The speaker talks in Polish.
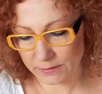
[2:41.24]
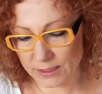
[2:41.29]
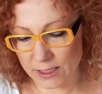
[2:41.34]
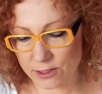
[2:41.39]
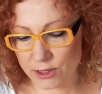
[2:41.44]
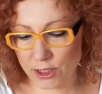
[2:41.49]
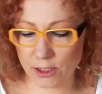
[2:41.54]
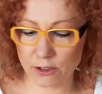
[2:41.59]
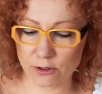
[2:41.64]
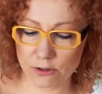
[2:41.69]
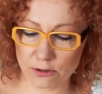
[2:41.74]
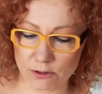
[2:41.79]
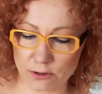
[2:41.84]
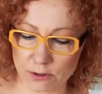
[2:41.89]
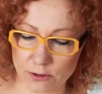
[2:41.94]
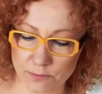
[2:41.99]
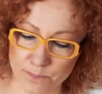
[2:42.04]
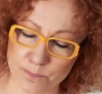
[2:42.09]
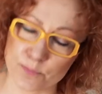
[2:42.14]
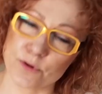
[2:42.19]

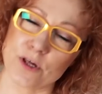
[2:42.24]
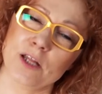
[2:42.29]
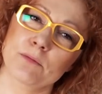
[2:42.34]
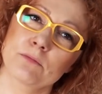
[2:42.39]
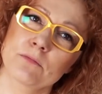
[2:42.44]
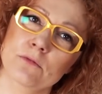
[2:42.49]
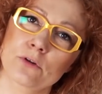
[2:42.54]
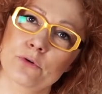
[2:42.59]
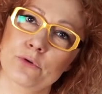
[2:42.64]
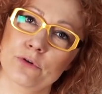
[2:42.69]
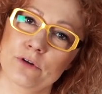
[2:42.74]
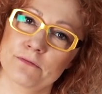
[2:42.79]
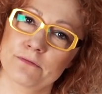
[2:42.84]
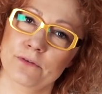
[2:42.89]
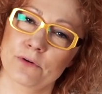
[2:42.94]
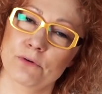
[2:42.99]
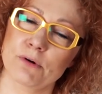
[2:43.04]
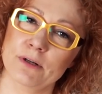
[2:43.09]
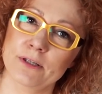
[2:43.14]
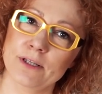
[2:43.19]
Dlaczego przedmiot, który
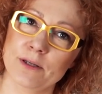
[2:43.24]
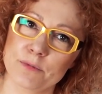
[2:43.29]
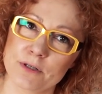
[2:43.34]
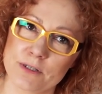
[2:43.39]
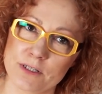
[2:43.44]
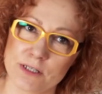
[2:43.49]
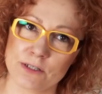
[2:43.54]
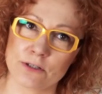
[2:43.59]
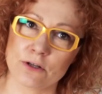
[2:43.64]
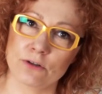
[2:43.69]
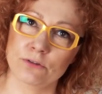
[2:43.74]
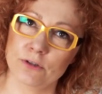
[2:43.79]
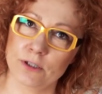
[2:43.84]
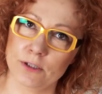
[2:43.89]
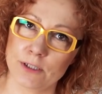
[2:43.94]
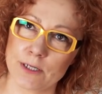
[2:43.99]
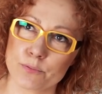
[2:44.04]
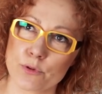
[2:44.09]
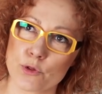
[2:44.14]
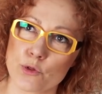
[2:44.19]
wykładam, jest
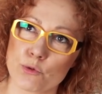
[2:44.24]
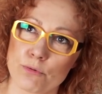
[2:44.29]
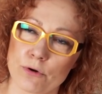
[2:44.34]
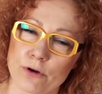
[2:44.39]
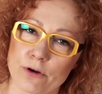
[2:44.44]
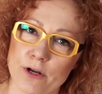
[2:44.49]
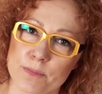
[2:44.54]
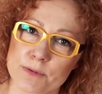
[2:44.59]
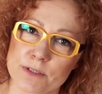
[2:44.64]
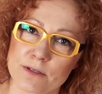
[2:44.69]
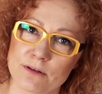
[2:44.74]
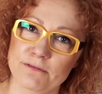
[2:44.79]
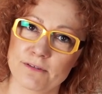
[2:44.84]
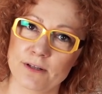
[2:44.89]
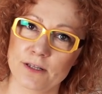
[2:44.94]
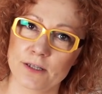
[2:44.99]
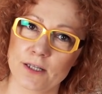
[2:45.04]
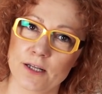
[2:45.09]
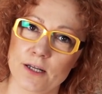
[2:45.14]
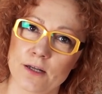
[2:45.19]
istotny dla przyszłego
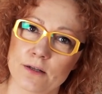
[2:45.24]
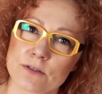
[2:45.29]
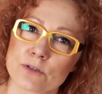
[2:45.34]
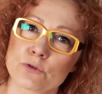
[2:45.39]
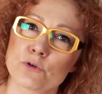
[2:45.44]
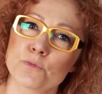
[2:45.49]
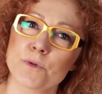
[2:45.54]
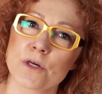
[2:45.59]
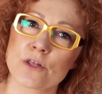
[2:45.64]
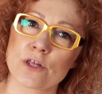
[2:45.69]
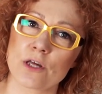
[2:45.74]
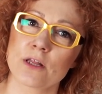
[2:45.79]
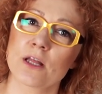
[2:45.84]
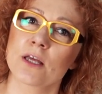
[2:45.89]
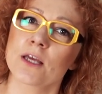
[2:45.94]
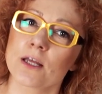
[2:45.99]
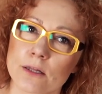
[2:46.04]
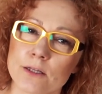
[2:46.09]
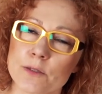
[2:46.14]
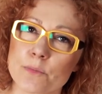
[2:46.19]
absolwenta? Skupię się
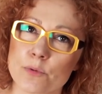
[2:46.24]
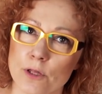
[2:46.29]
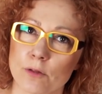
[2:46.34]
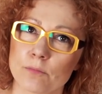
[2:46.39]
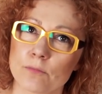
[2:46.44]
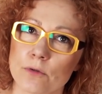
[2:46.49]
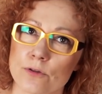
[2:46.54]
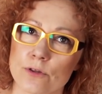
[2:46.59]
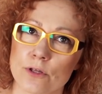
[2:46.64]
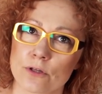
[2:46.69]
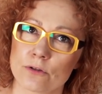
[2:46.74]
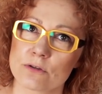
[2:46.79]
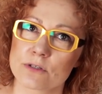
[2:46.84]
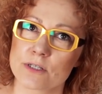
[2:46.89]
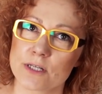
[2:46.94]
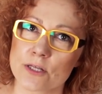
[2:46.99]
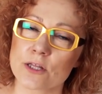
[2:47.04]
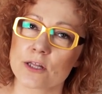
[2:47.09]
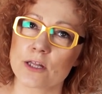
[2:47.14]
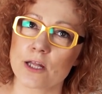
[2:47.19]
na jednym przedmiocie, to
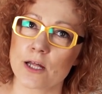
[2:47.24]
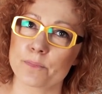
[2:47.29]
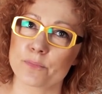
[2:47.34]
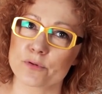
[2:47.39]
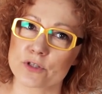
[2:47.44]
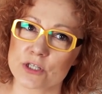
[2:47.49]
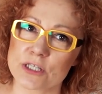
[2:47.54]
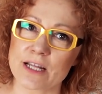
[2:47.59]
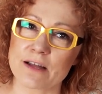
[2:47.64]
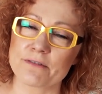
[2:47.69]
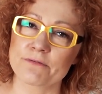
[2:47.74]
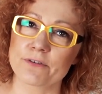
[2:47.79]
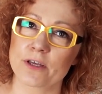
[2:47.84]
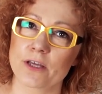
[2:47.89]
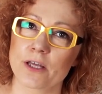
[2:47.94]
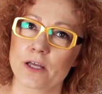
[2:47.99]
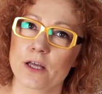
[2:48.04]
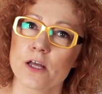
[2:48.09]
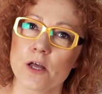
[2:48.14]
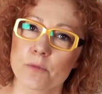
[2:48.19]
znaczy na
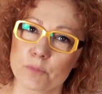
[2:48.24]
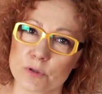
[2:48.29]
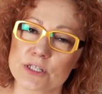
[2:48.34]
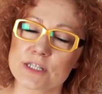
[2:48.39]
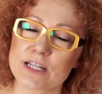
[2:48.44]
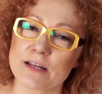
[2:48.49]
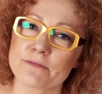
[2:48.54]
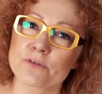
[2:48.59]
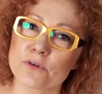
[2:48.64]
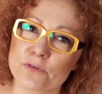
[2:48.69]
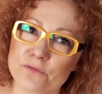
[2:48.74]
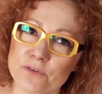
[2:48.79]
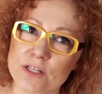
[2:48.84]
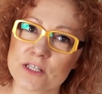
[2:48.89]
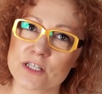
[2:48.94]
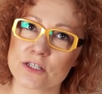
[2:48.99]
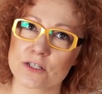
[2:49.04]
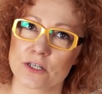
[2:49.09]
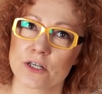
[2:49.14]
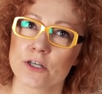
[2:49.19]
podstawie podstawy o
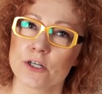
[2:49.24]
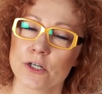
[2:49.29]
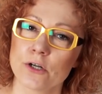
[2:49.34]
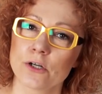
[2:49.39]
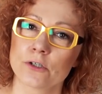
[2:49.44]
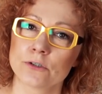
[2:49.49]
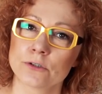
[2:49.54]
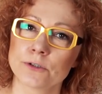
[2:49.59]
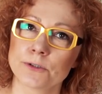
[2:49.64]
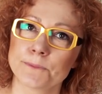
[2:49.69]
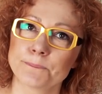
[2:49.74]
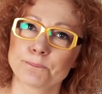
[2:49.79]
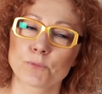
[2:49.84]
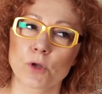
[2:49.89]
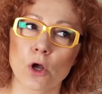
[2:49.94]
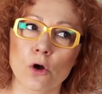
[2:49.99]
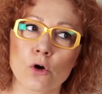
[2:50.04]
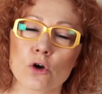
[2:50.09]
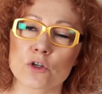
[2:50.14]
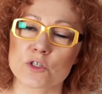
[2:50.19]
wiedzy ym,
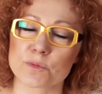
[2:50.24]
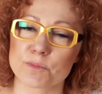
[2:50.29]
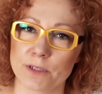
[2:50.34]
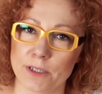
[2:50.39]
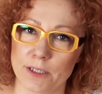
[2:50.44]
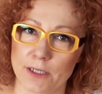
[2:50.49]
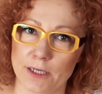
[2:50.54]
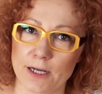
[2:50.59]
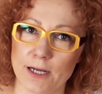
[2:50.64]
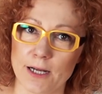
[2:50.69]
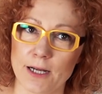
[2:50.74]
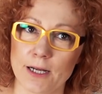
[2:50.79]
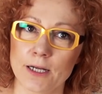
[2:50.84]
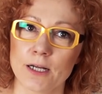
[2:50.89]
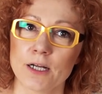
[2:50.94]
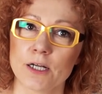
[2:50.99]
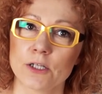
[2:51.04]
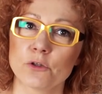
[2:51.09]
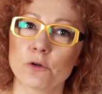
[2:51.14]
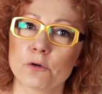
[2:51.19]
o kosmetykach.
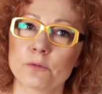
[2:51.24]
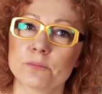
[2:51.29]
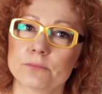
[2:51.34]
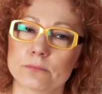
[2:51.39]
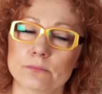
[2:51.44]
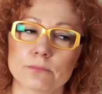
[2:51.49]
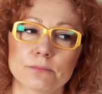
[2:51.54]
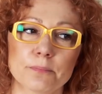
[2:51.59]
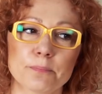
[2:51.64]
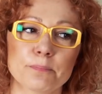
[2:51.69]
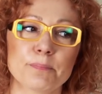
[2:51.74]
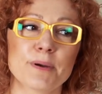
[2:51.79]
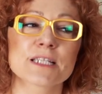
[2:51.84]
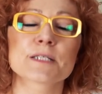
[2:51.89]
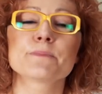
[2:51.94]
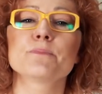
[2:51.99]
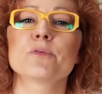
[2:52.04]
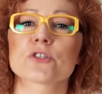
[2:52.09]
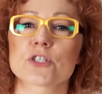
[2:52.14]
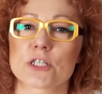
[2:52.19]
No,
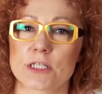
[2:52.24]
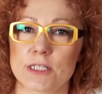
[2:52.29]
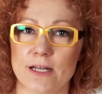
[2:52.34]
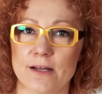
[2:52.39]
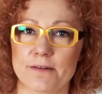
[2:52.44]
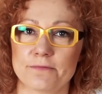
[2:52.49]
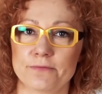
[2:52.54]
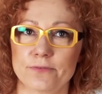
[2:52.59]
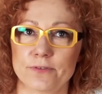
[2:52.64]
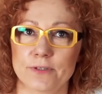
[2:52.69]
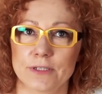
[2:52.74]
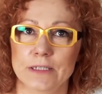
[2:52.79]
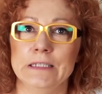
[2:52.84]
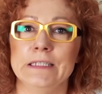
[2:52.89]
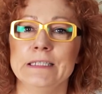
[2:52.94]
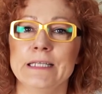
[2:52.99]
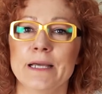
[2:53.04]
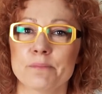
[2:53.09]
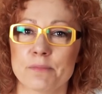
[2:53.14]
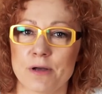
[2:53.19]
bez podstaw
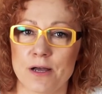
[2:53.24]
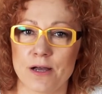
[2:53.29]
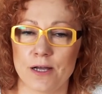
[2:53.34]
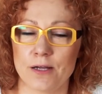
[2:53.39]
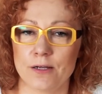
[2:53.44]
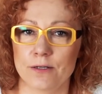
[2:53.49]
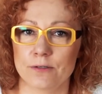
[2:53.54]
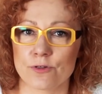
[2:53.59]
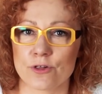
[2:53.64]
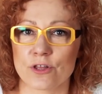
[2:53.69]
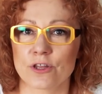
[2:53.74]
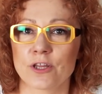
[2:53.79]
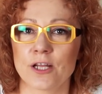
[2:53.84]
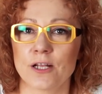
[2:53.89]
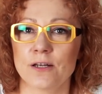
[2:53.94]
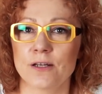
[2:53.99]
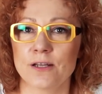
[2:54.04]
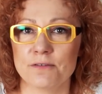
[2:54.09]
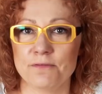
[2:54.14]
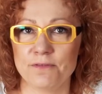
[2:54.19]
nie ma
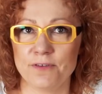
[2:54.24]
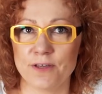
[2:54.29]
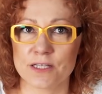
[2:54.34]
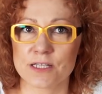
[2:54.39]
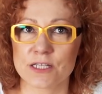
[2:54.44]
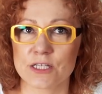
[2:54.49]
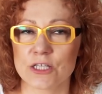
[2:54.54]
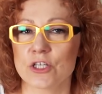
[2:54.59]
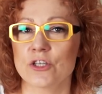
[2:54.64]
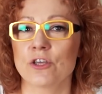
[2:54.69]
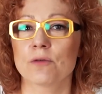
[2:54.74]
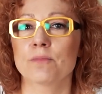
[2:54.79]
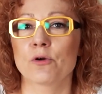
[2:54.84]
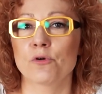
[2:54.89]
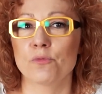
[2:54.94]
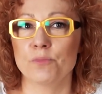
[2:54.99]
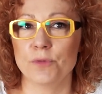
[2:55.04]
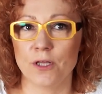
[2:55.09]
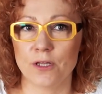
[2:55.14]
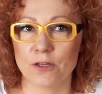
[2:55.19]
rzetelnej wiedzy, nie ma
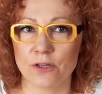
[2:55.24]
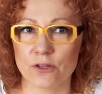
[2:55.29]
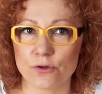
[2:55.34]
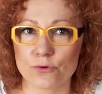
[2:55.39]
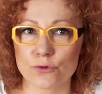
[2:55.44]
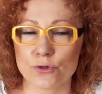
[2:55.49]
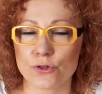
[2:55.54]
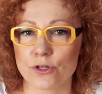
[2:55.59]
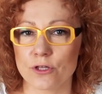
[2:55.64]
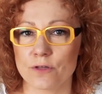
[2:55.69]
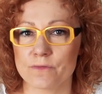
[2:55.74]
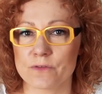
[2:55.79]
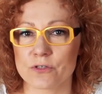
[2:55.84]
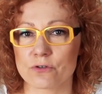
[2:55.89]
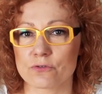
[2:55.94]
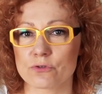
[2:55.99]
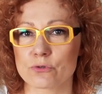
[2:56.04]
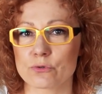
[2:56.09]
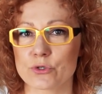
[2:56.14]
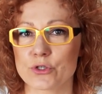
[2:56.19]
umiejętności, w
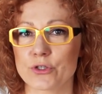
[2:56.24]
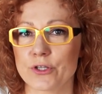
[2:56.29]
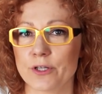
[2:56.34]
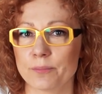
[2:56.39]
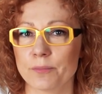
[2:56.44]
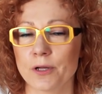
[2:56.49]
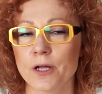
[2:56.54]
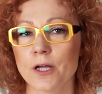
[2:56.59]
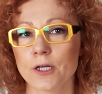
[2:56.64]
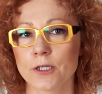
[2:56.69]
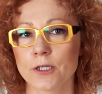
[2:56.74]
związku z tym